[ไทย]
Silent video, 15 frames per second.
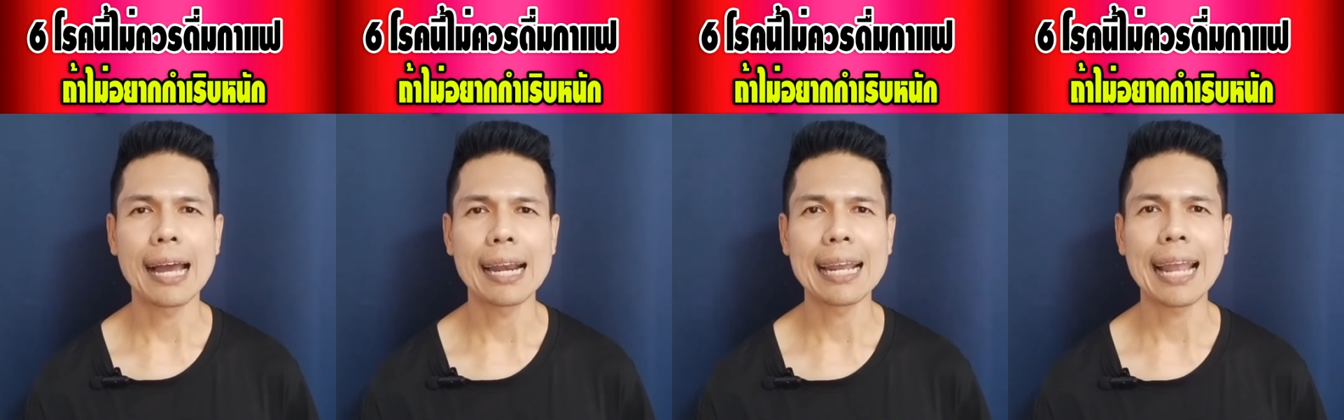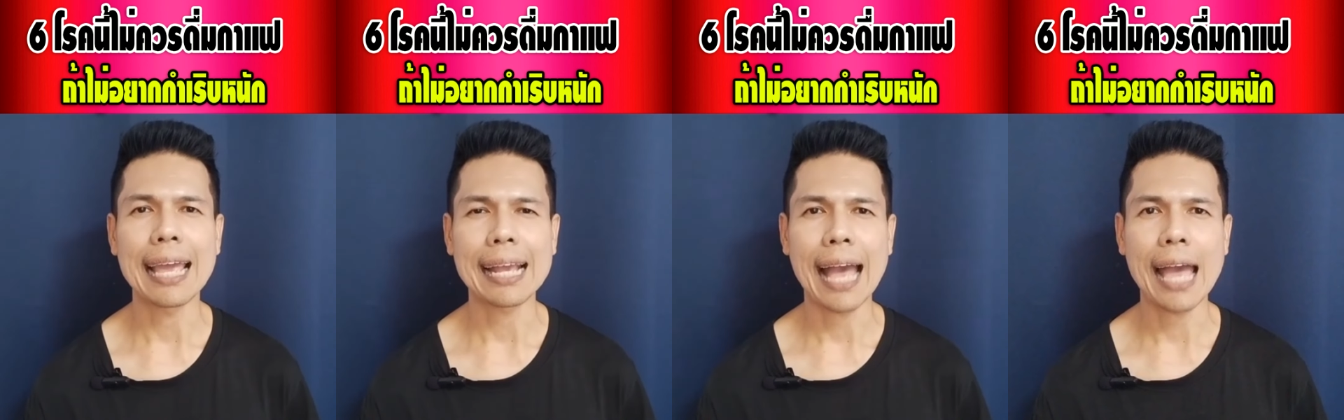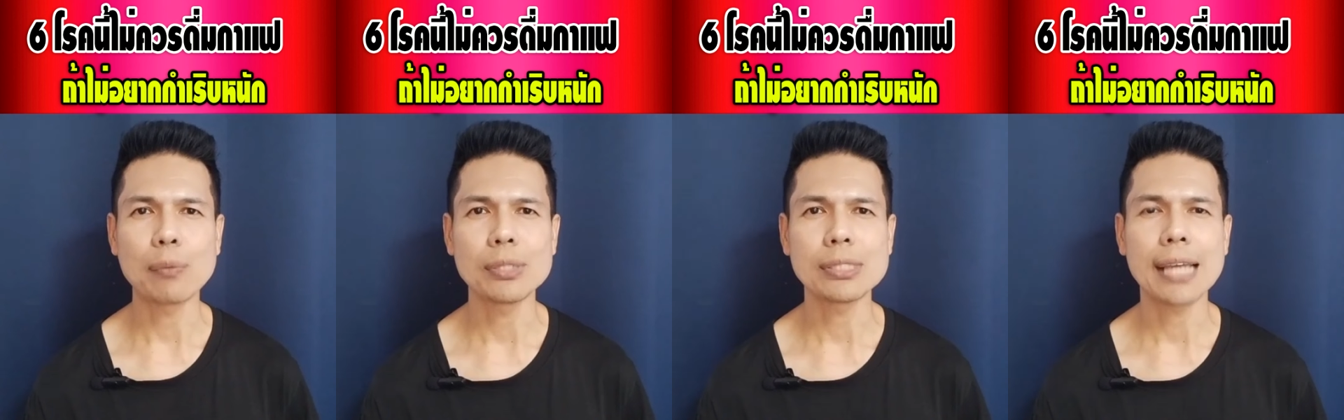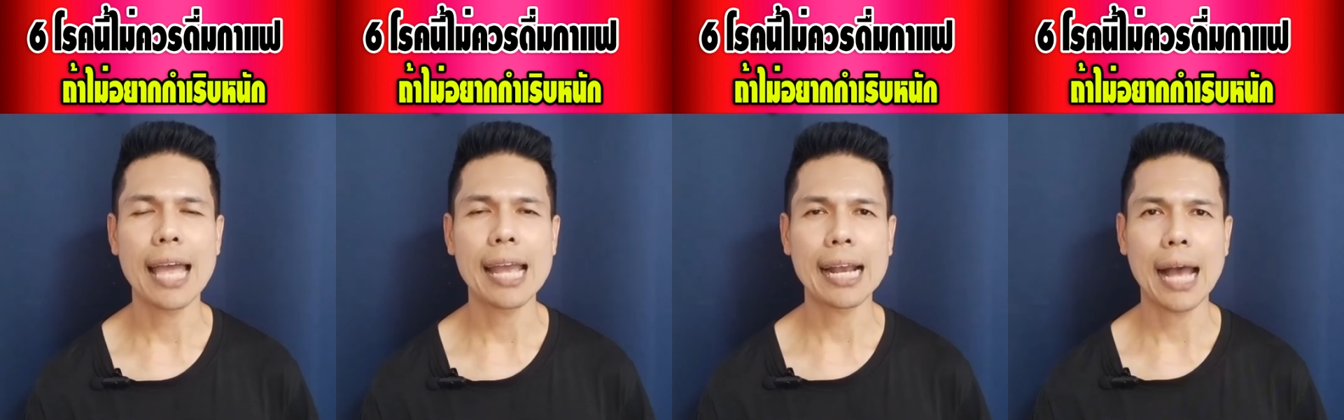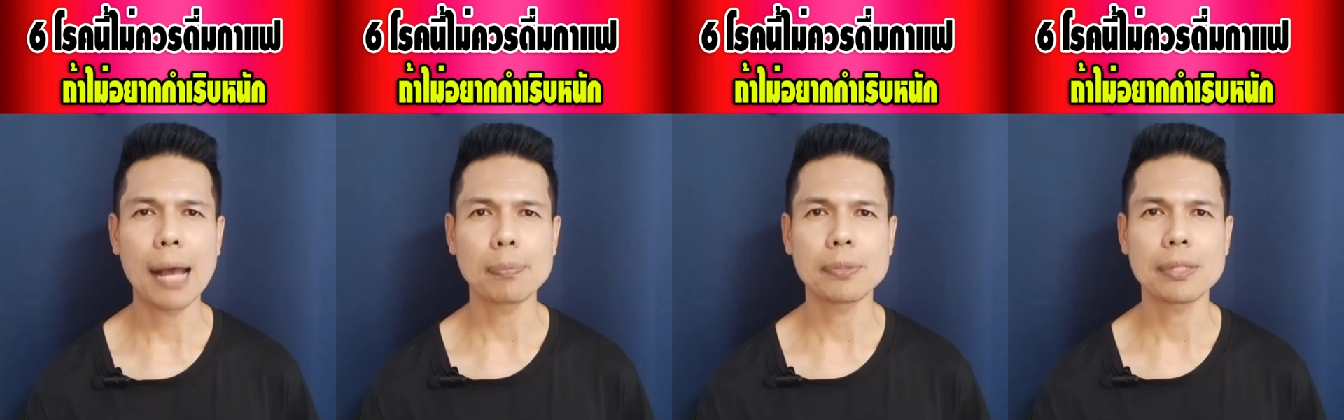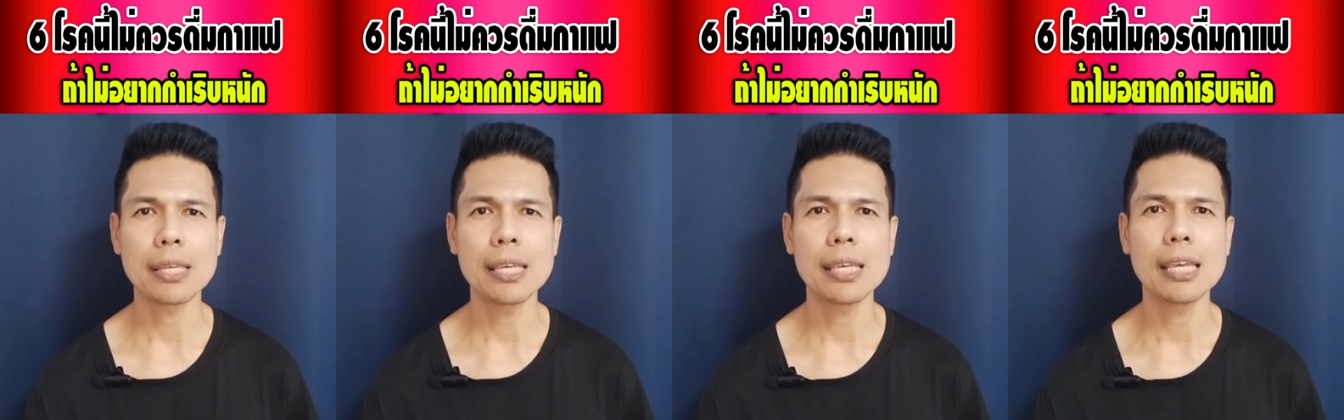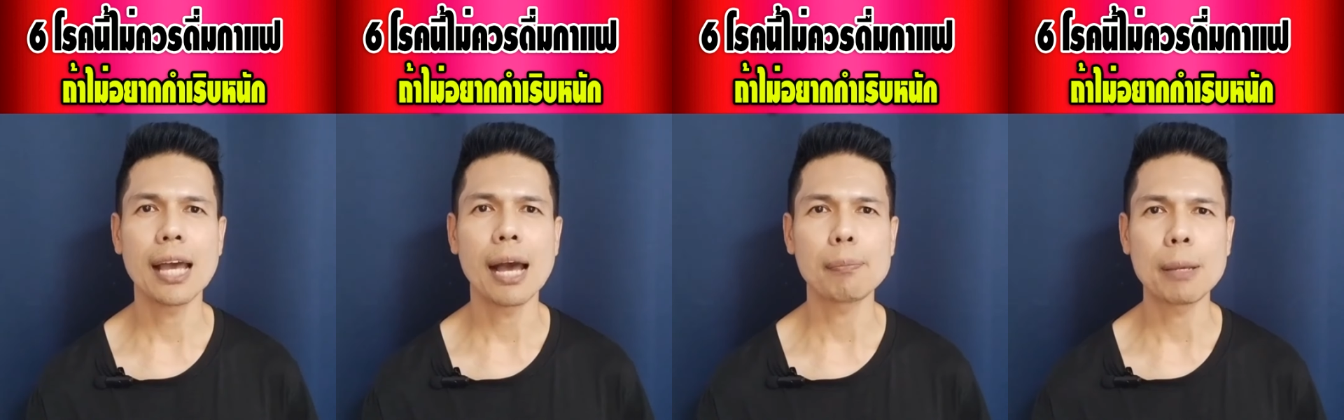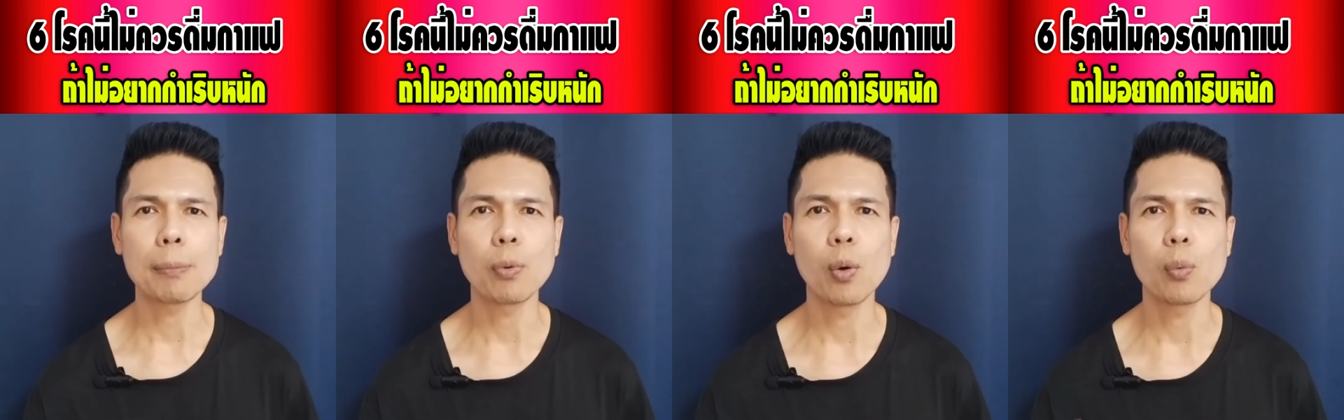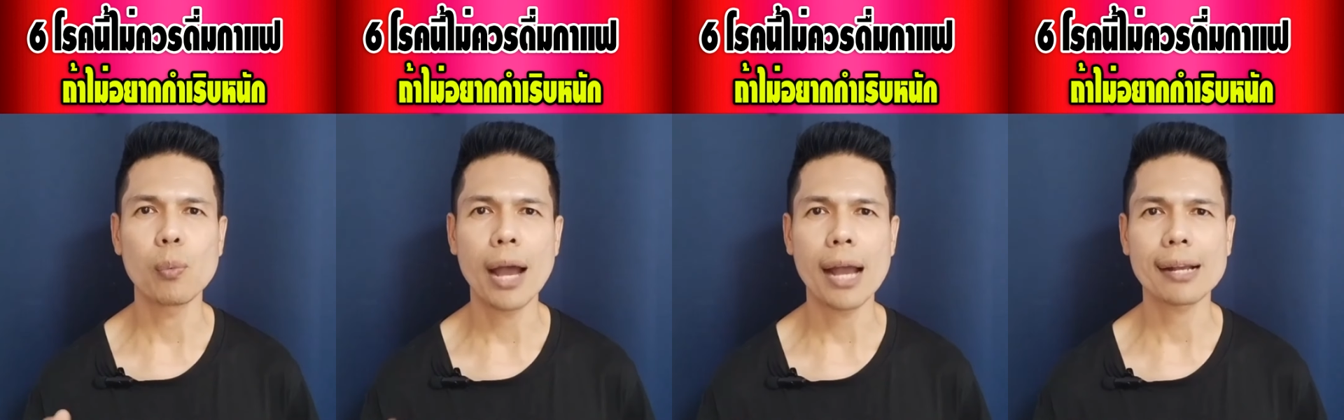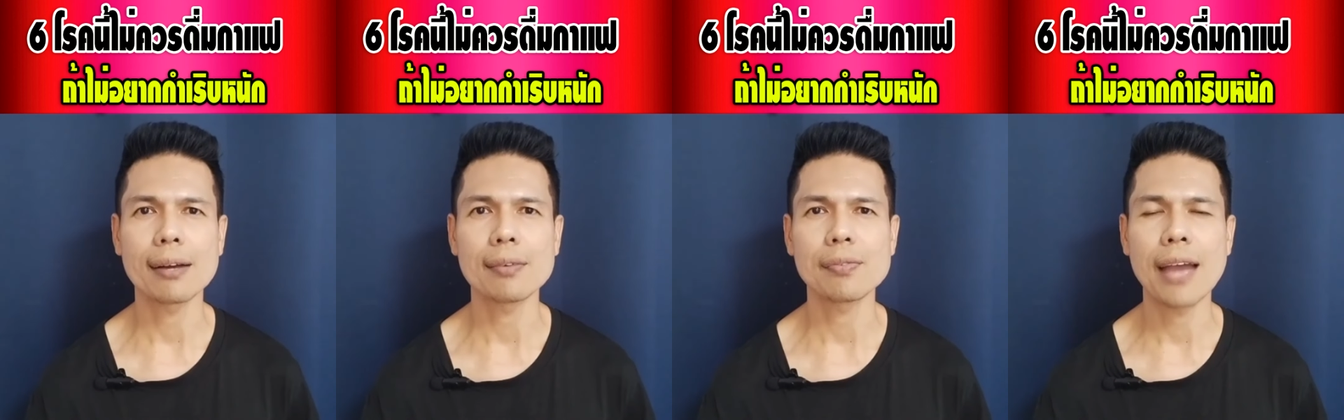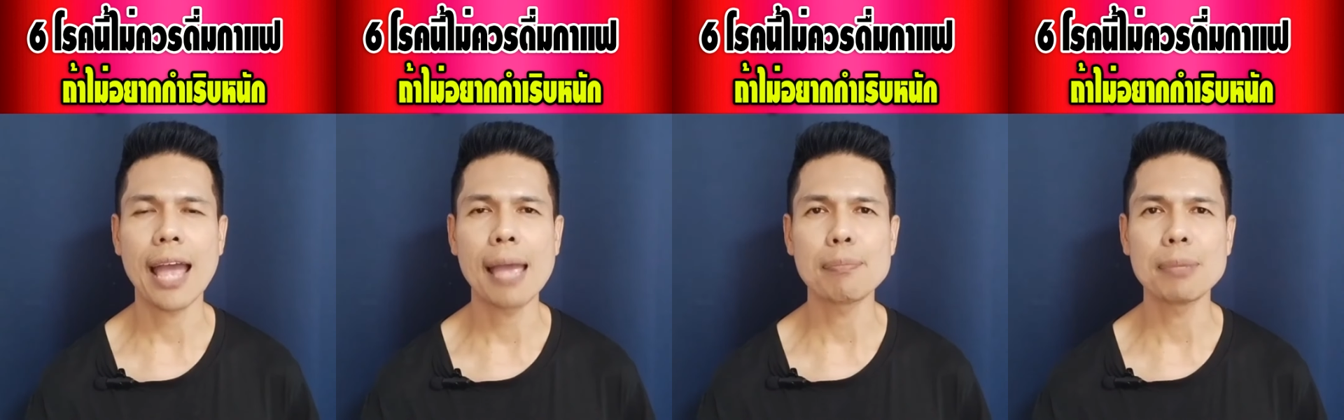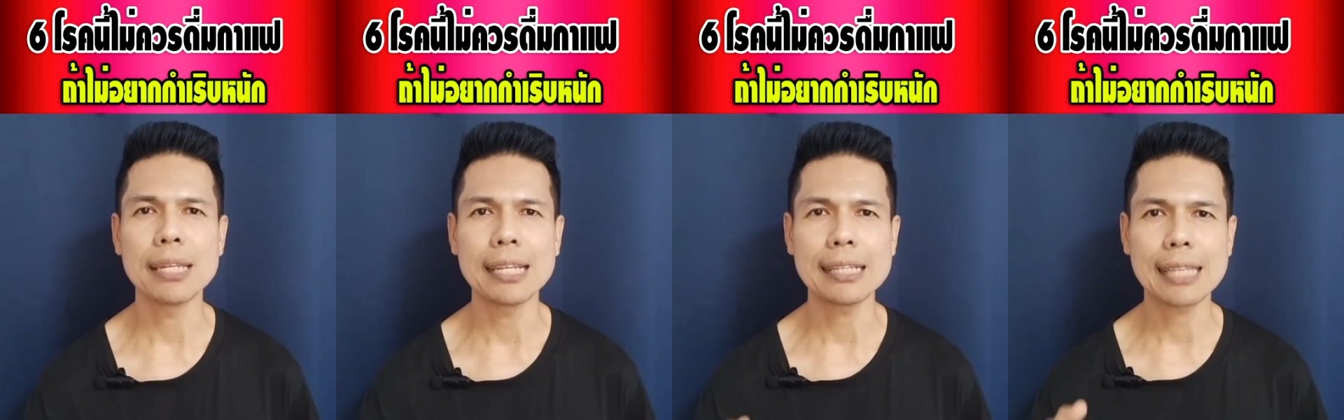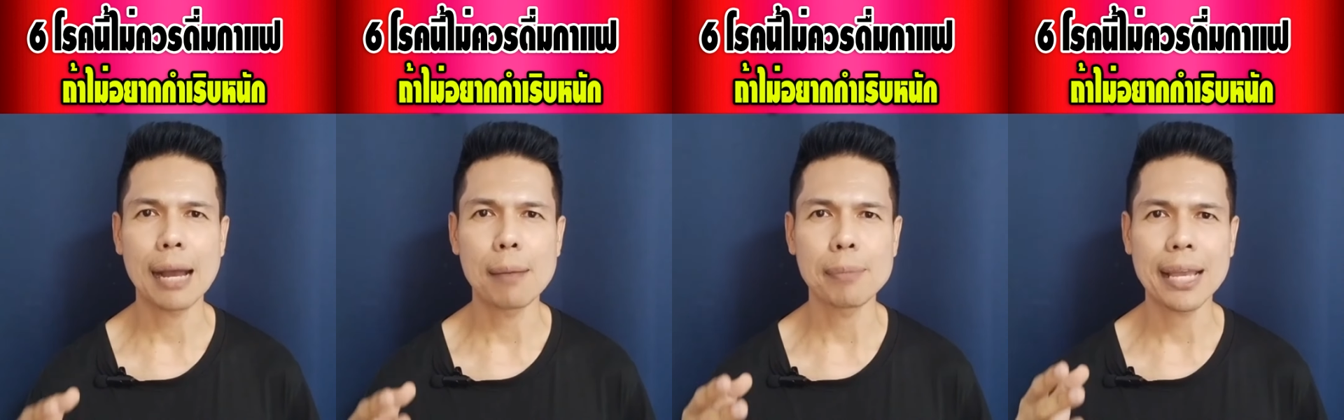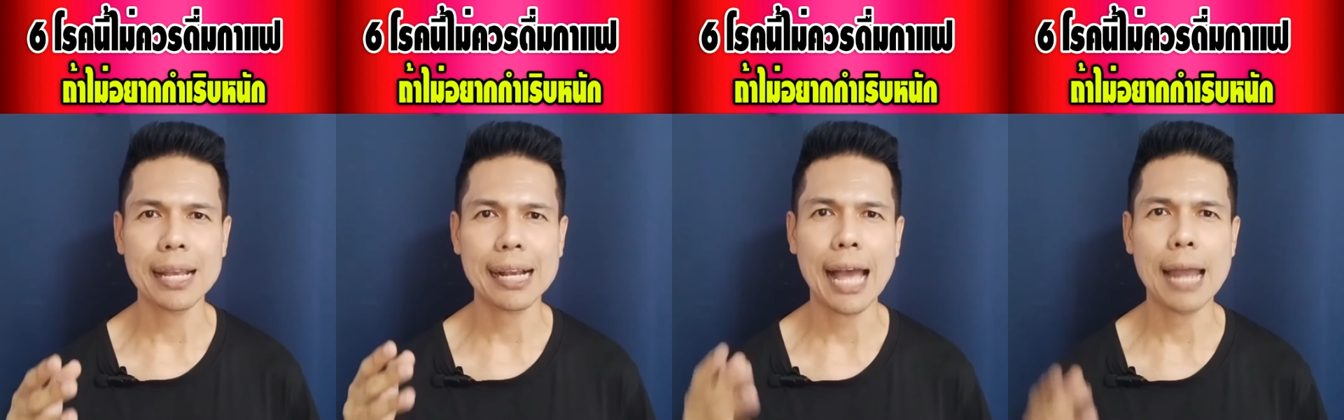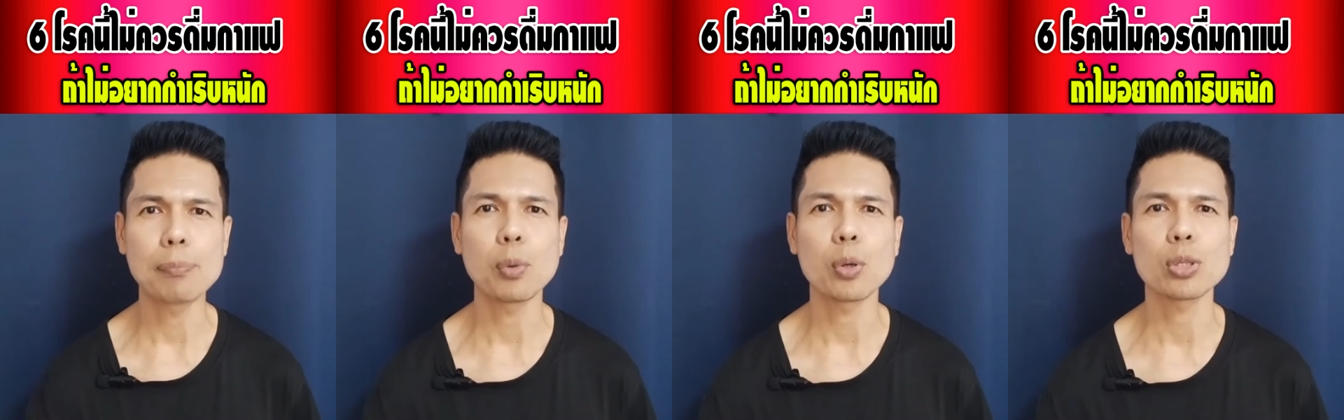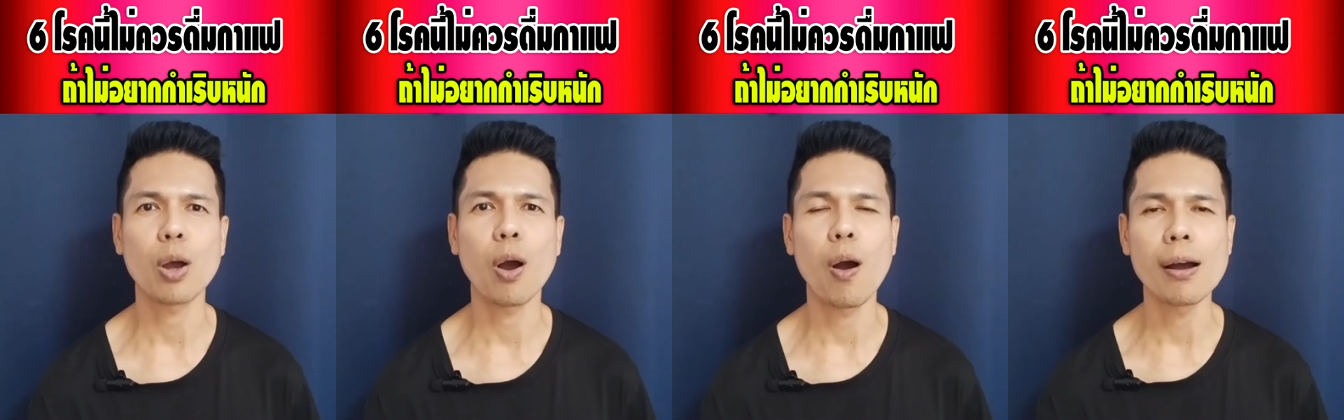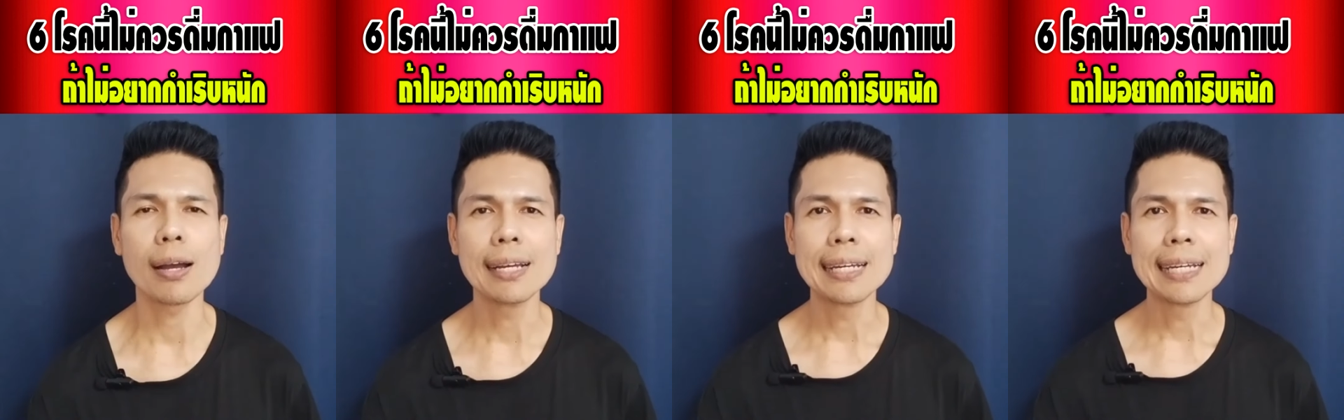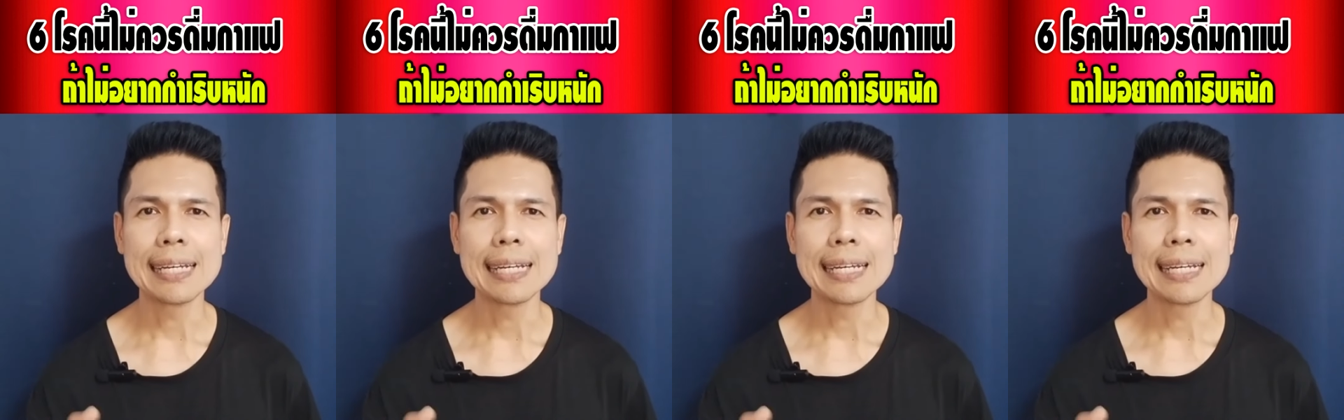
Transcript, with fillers: หลายๆงานวิจัยครับ ที่ไม่พบว่ากาแฟมีฤทธิ์ทำให้การปวดท้อง